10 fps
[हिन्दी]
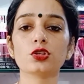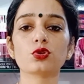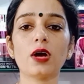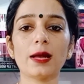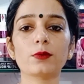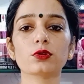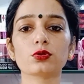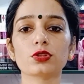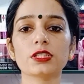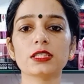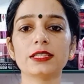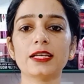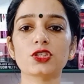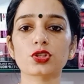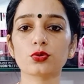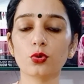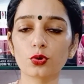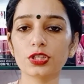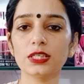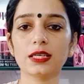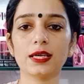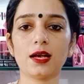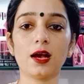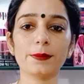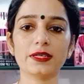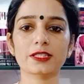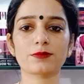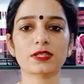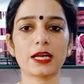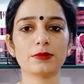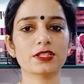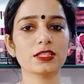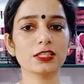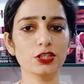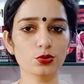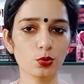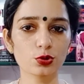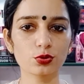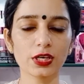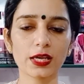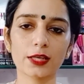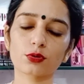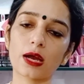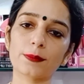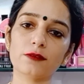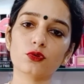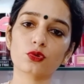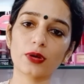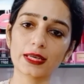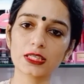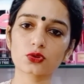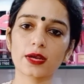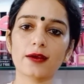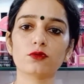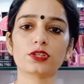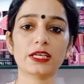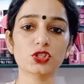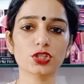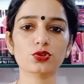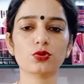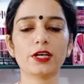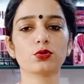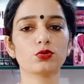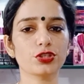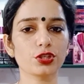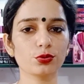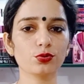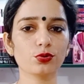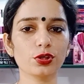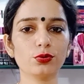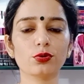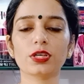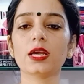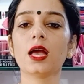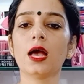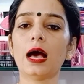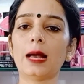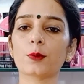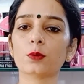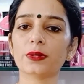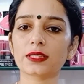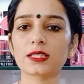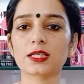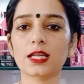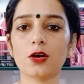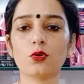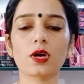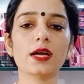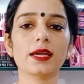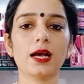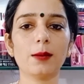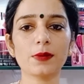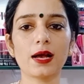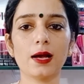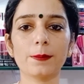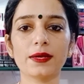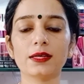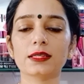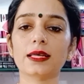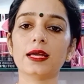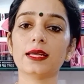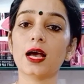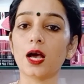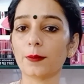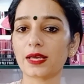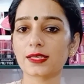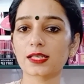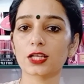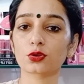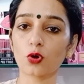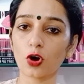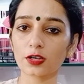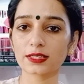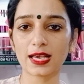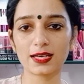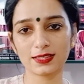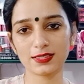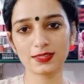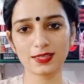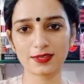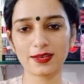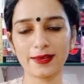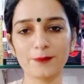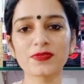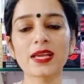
जो आपको थोड़ी सी टेंशन होगी कि हाँ मेरे सब्सक्राइबर्स डिक्रीज़ हो चुके हैं तो आपकी वो क्वेरी जो है वो टेंशन जो है थोड़ी सी दूर हुई होगी आपको पता चला होगा कि हम कहाँ पर गलत है या हमारे हमारे साथ कौन क्या गलत कर रहा है